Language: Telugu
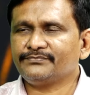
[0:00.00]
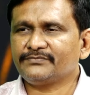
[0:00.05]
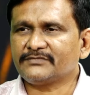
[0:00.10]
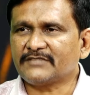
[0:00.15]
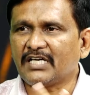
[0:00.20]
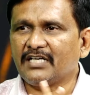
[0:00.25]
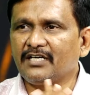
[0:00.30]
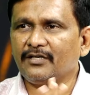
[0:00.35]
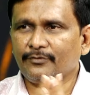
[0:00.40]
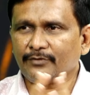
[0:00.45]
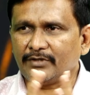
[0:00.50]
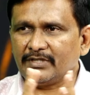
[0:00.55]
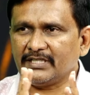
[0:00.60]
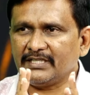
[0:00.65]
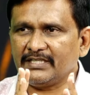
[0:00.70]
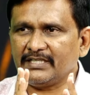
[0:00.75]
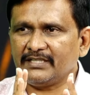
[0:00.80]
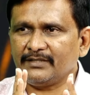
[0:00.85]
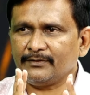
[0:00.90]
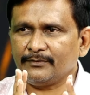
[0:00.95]
అన్నటువంటిది
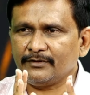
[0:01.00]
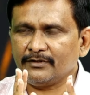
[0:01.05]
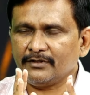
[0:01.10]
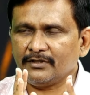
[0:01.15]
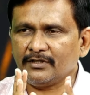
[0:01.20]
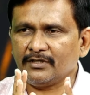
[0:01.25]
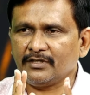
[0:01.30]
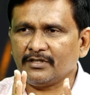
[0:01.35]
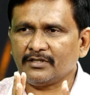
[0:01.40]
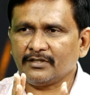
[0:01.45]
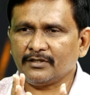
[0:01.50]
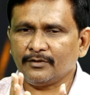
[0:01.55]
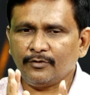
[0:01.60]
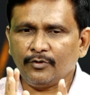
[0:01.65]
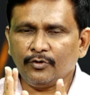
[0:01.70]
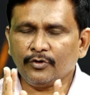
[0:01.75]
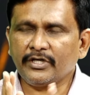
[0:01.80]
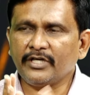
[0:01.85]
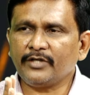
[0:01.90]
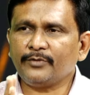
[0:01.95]
అంటే
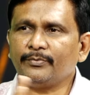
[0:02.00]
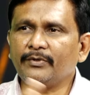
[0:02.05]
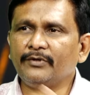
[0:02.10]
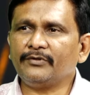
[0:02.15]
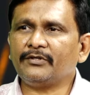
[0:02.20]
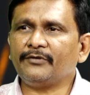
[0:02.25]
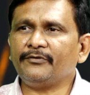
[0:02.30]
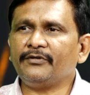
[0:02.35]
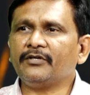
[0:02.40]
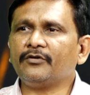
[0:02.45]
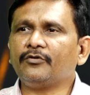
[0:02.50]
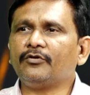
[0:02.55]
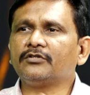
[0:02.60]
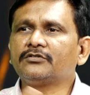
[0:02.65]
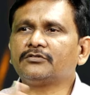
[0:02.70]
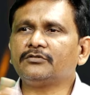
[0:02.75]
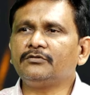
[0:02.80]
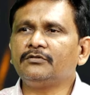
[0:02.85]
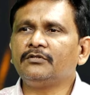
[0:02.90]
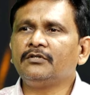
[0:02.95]
లోకేష్ భవితవ్యం
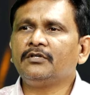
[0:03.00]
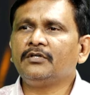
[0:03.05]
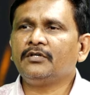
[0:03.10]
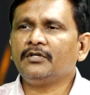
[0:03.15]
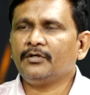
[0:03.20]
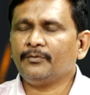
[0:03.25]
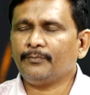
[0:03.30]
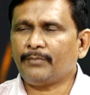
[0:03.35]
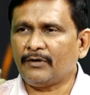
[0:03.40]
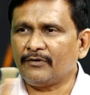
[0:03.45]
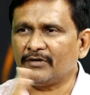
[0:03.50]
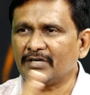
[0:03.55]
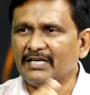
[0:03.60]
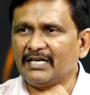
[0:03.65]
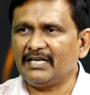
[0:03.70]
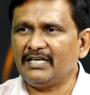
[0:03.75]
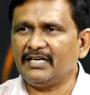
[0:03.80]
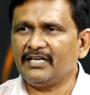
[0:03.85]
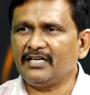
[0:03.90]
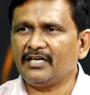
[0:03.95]
కోసం పవన్
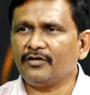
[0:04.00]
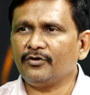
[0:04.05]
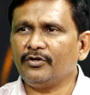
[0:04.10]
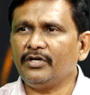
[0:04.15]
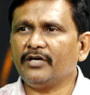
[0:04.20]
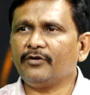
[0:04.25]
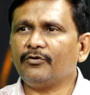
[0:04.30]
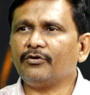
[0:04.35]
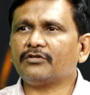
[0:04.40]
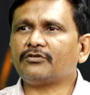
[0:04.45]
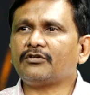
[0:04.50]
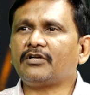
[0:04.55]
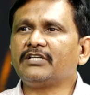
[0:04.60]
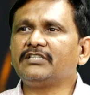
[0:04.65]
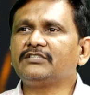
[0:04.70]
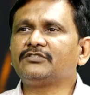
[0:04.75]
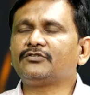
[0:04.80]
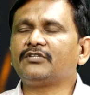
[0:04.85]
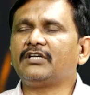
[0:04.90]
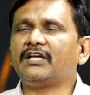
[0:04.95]
కళ్యాణ్ అడ్డు లేకుండా
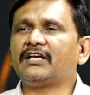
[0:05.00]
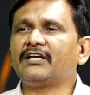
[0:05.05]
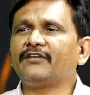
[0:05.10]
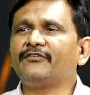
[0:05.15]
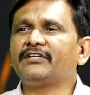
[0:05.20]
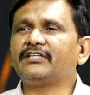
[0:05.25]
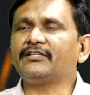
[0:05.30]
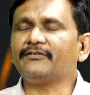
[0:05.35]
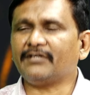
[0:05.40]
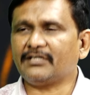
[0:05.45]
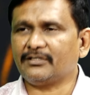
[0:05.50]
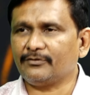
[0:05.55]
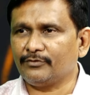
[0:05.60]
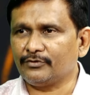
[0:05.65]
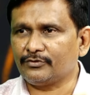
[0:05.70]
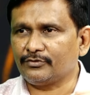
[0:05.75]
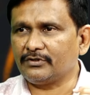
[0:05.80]
తొలగిస్తున్నారన్న విషయం అర్థమవుతుంది